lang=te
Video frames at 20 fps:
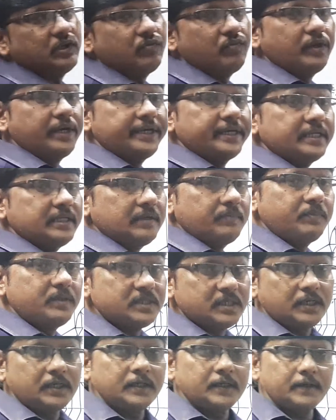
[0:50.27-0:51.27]
ఆఫ్ లైట్ అని
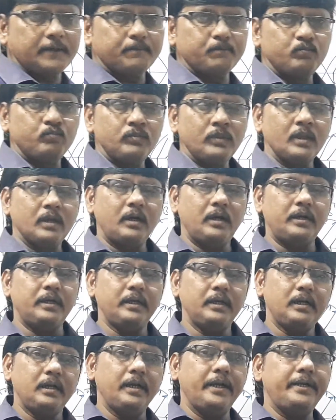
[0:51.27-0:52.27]
చెప్పేసి అంటారు అంటే
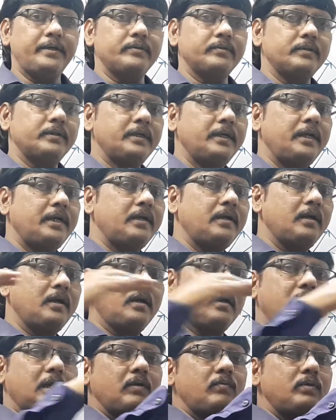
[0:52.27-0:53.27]
లైట్ ఎట్లా
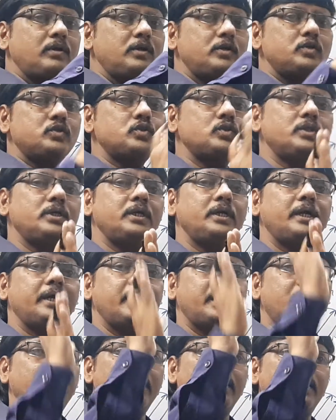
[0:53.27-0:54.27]
ట్రావెల్ చేస్తుంది
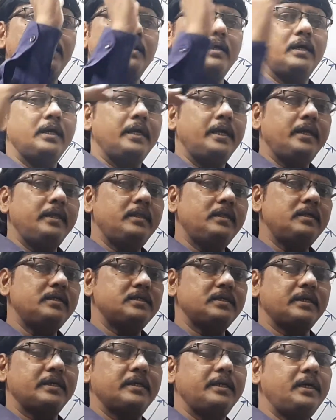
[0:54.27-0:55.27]
ఎట్లా ఏదైనా
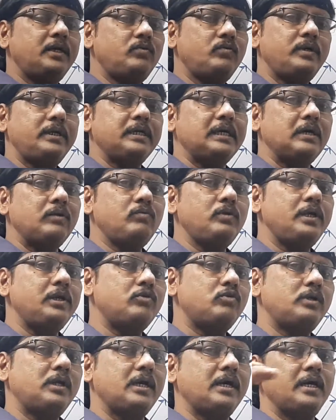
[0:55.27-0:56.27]
సరే ఎటువంటి కరువు
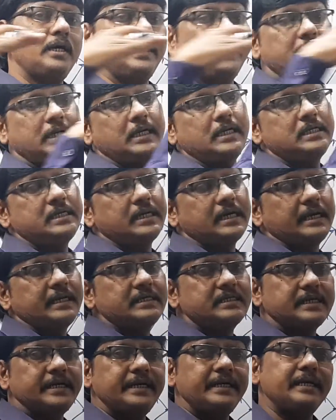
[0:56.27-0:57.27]
లేకుండా ఇట్లా
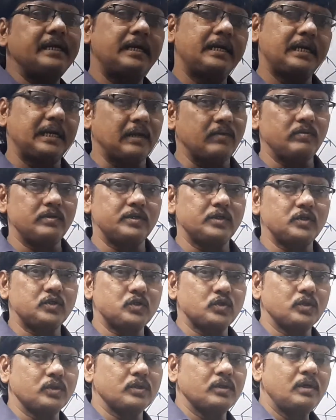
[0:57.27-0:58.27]
స్ట్రైట్గా ట్రావెల్
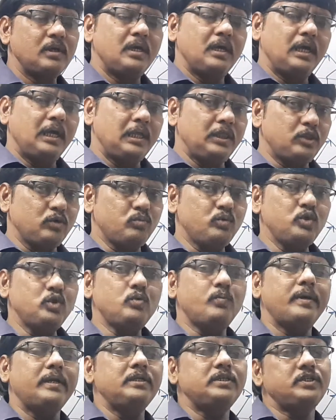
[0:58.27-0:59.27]
చేస్తుంది ఇంతకుముందు
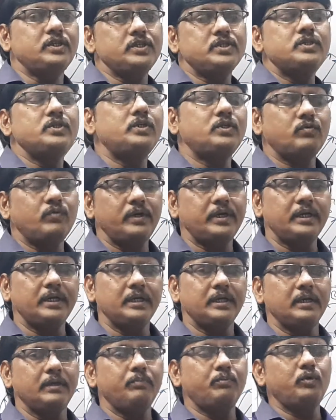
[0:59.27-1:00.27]
మనం చేసినటువంటి
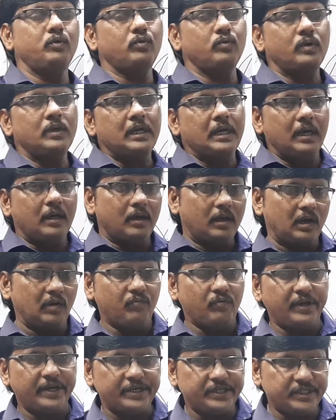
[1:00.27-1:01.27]
ఇప్పుడు
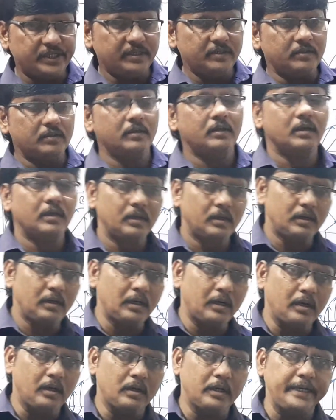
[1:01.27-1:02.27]
రిఫ్లెక్షన్
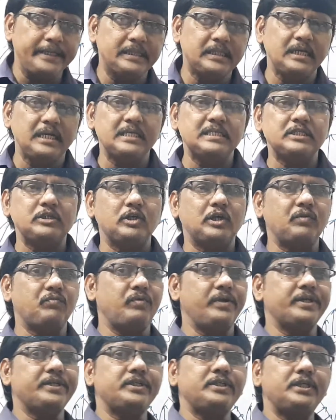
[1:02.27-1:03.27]
ఇలా నైన్త్ క్లాస్లో
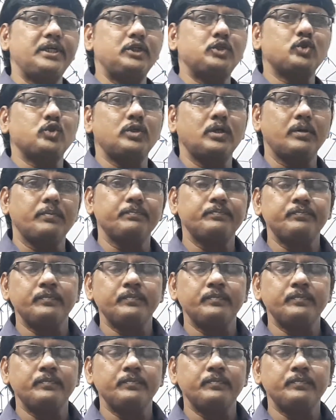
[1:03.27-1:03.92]
రిఫ్లెక్షన్ నేర్చుకున్నాం